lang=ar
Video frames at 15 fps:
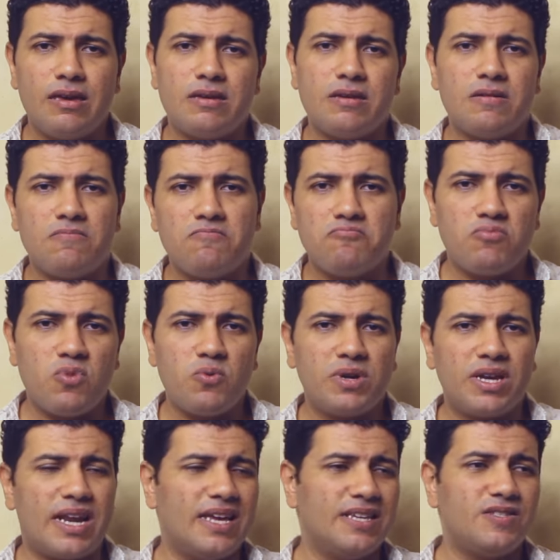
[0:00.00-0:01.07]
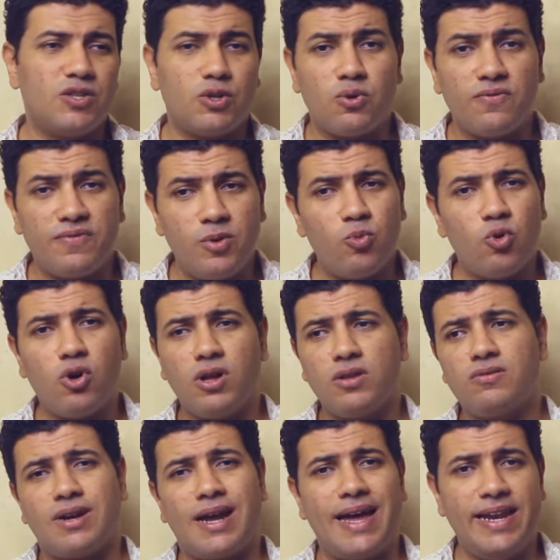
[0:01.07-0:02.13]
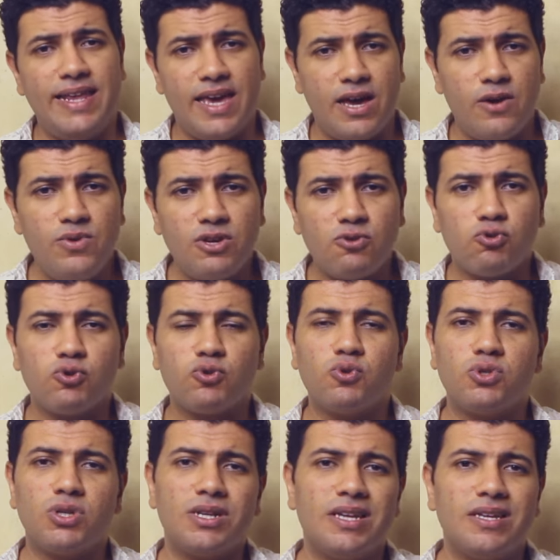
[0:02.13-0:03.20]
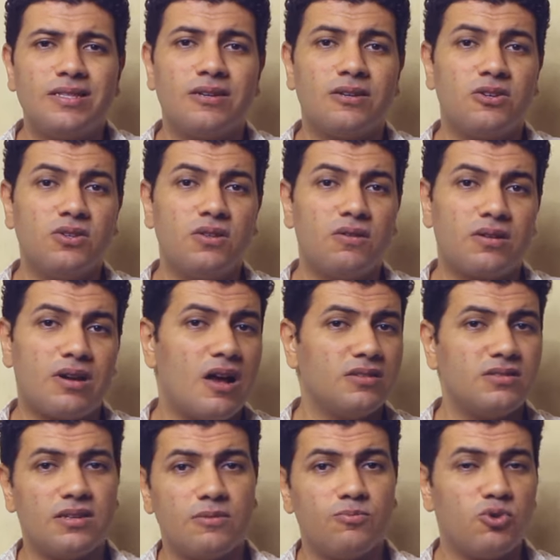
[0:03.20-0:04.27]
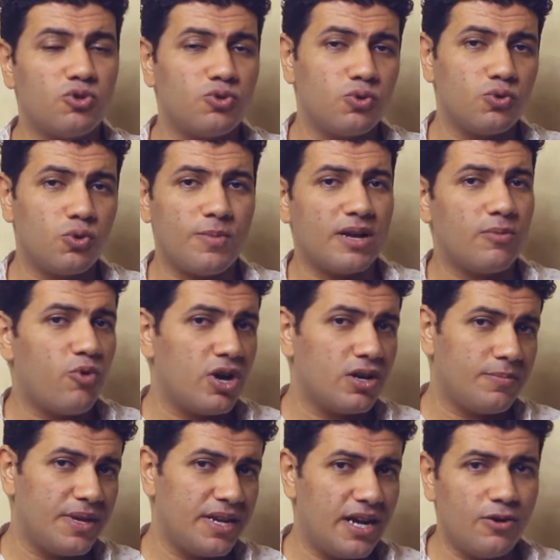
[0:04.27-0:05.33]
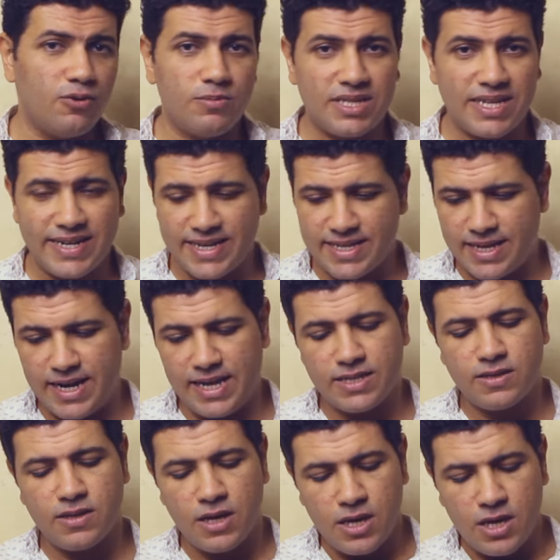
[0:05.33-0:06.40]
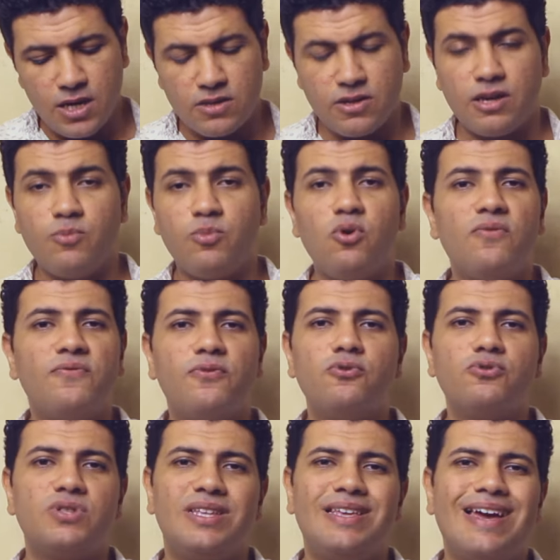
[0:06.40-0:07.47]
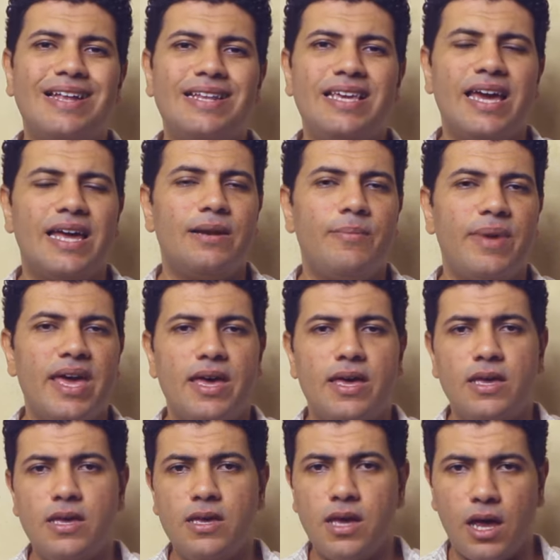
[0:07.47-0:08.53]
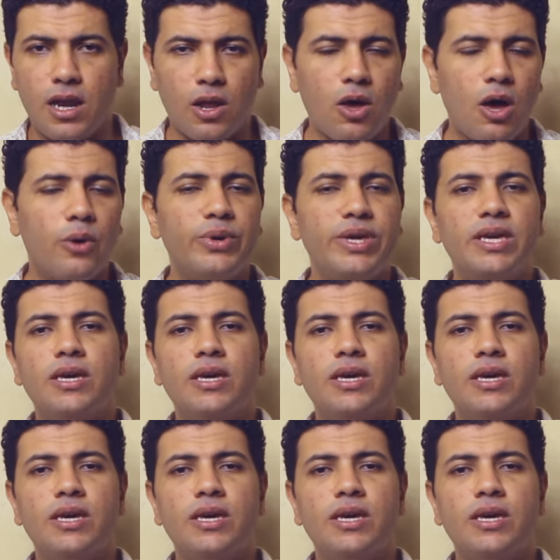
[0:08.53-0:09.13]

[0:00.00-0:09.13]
ممكن احس ان هو فيه مخاطره عاليه قوي خصوصا ان العطر حصل بخصوصه مجموعه كبيره قوي من الجدالات. طيب اوفورت يعني الماء القوي